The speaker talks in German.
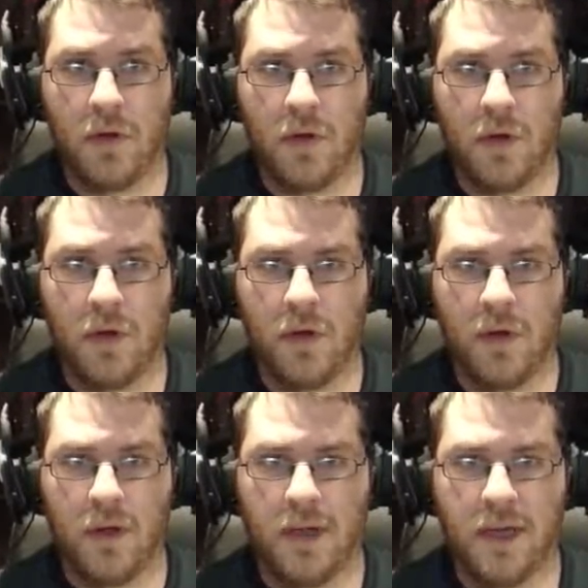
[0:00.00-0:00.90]

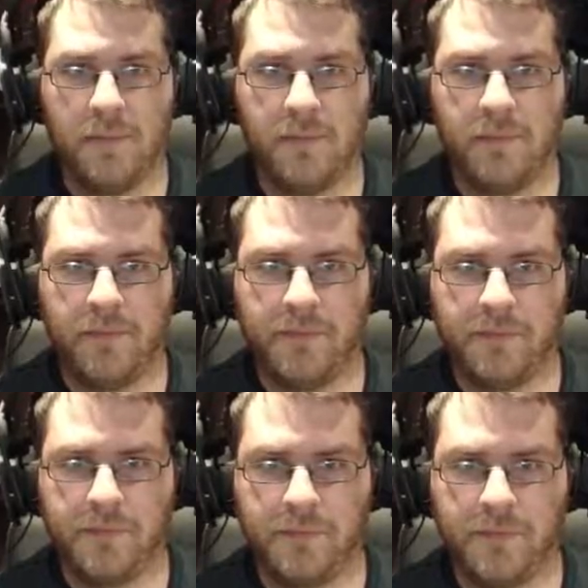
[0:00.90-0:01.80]
Wow. Ja.
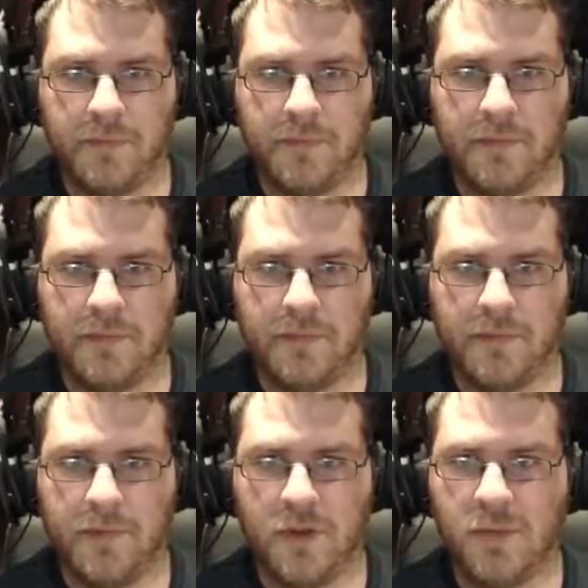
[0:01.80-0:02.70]

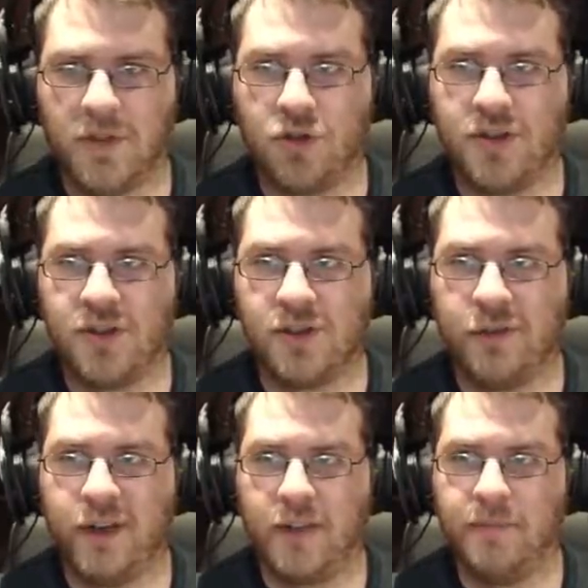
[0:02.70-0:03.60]
Du musst ein Stückchen
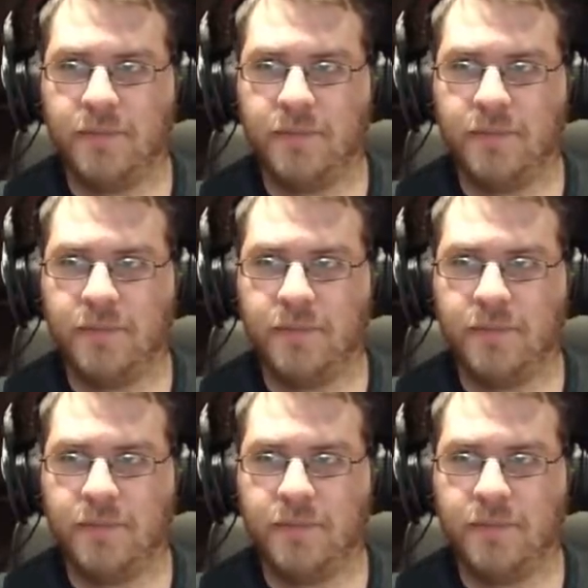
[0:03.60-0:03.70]
zurückfahren.